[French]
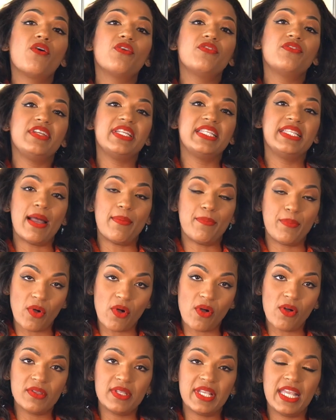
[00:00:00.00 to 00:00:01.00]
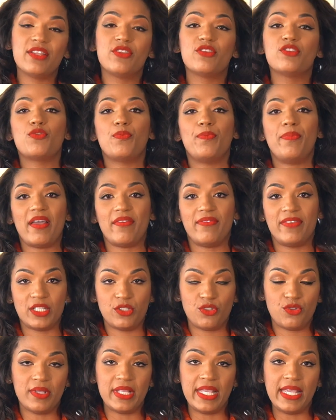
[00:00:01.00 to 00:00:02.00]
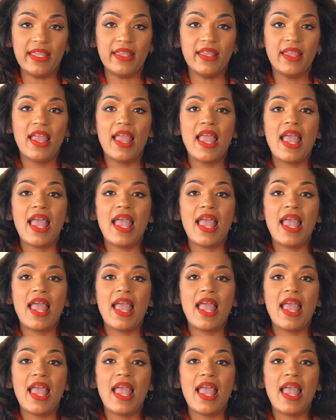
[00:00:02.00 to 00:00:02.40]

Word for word: envie d'apprendre et de se perfectionner.